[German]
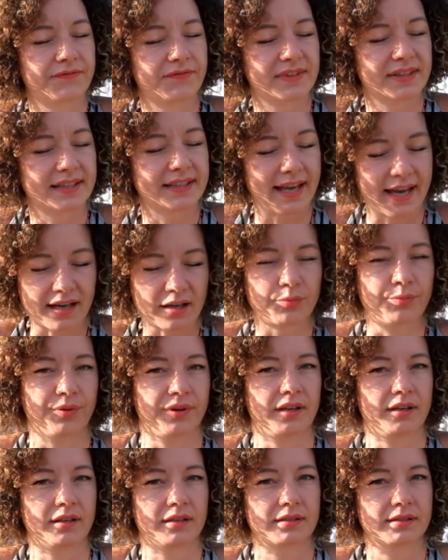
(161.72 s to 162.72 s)
derbe,
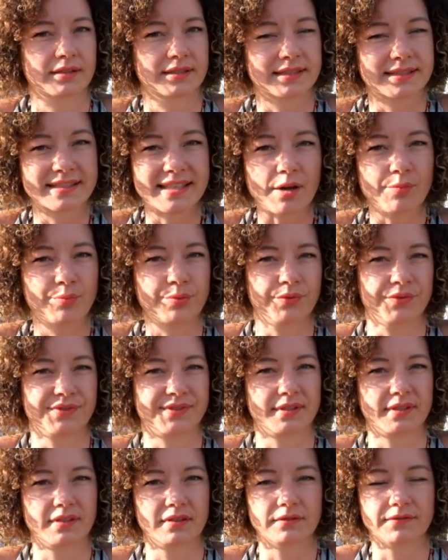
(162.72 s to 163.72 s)
sehr
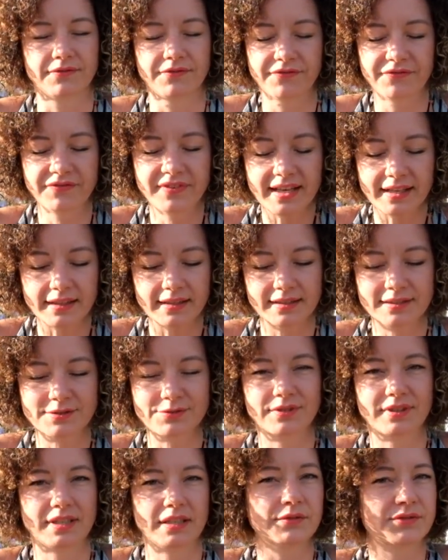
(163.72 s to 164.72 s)
böse, wirklich
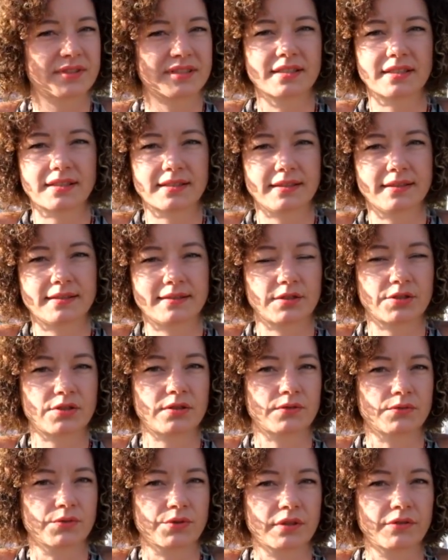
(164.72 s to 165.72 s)
zutiefst sexistische
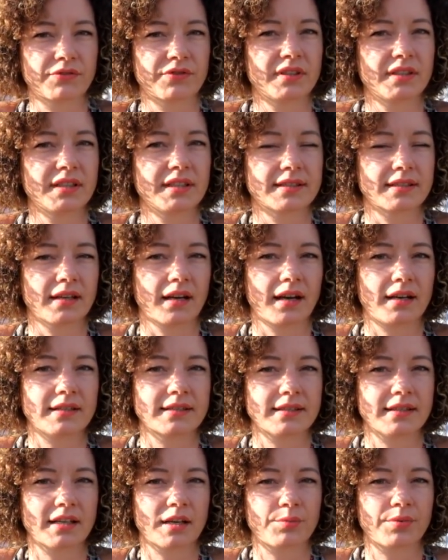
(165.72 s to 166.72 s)
Zuschriften, die ich da
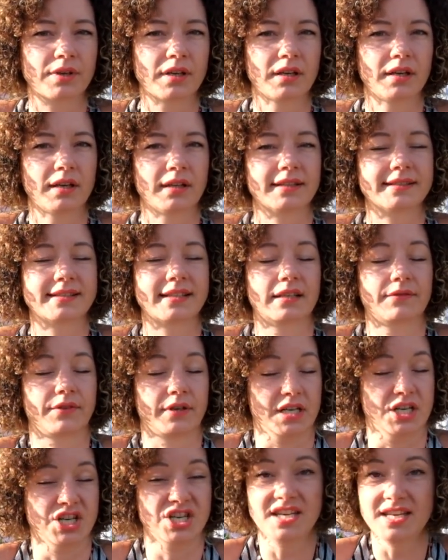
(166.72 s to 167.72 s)
erhalten habe. Das hat aber
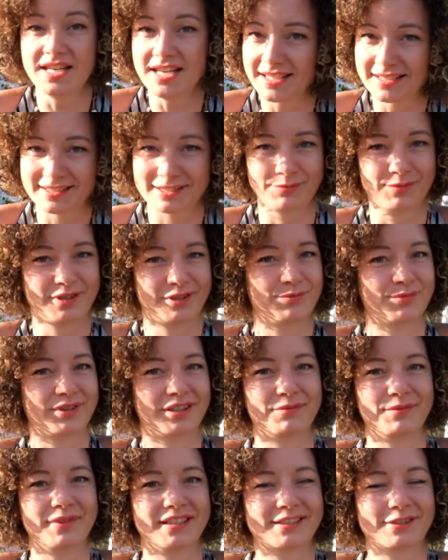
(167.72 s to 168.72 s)
nichts mit dem
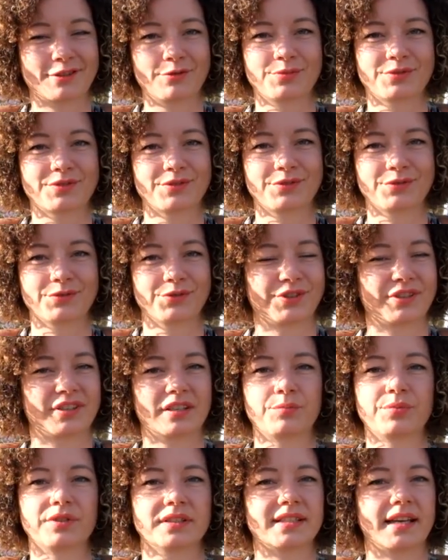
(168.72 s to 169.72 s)
Parlamentsclub zu tun oder der
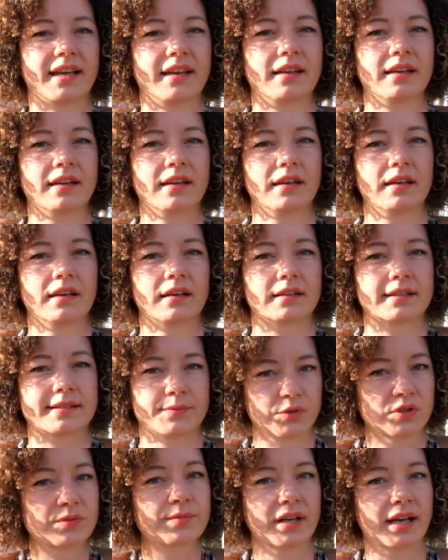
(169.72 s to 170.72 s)
Partei. Das
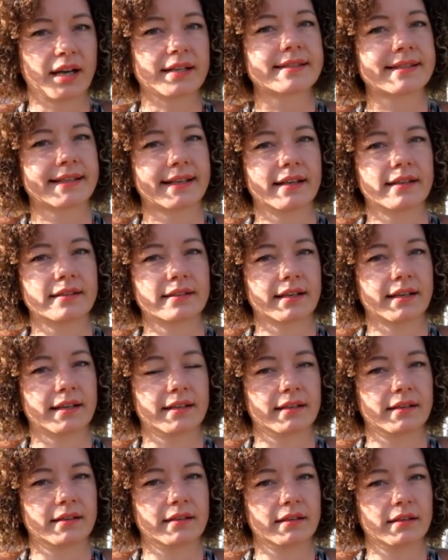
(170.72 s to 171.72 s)
muss man ganz klar
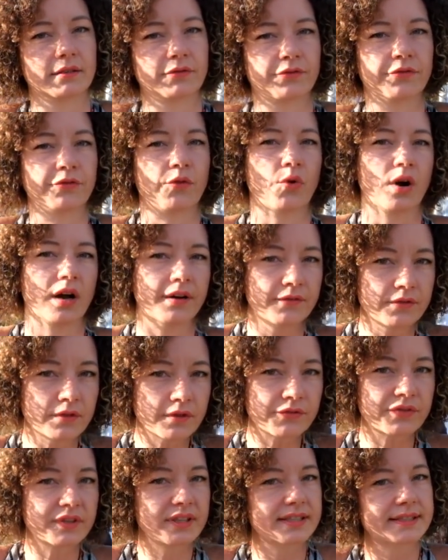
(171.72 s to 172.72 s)
trennen. Die
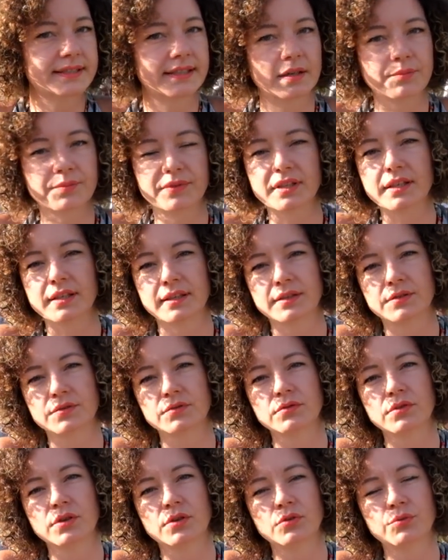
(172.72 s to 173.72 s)
Vorwürfe, die es gibt
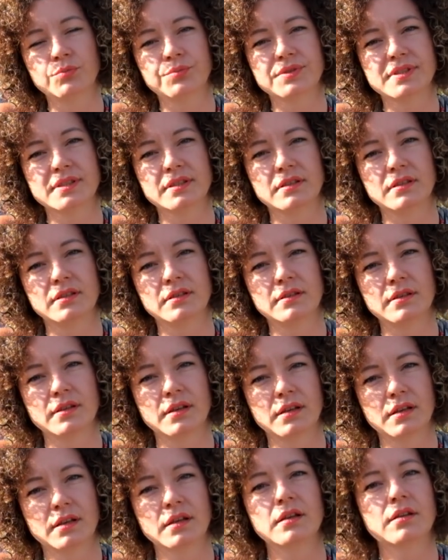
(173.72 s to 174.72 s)
Richtung Club, sind
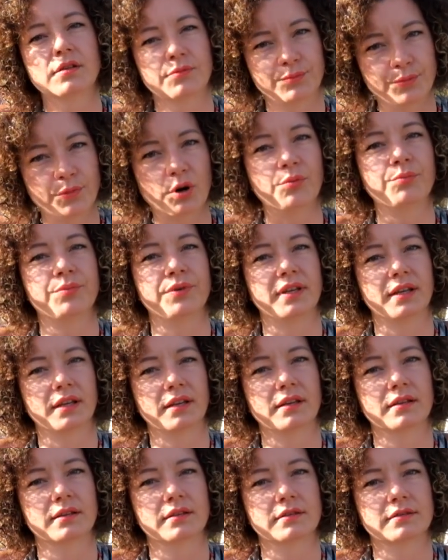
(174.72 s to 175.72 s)
Mobbing.
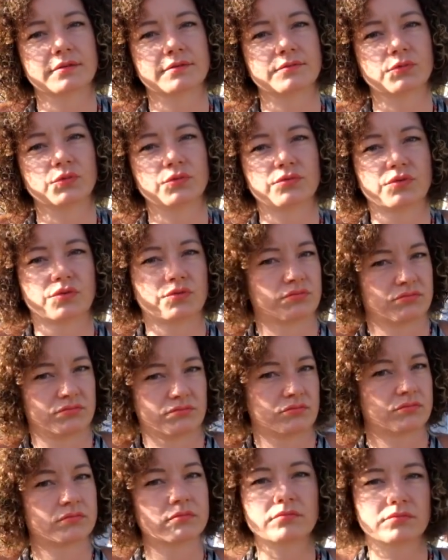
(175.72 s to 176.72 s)
Und
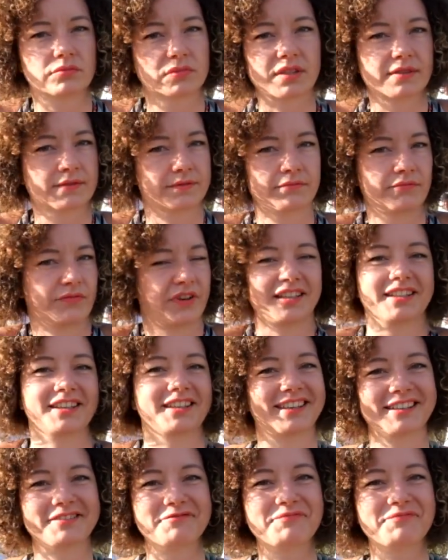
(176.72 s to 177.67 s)
das fertig, ja.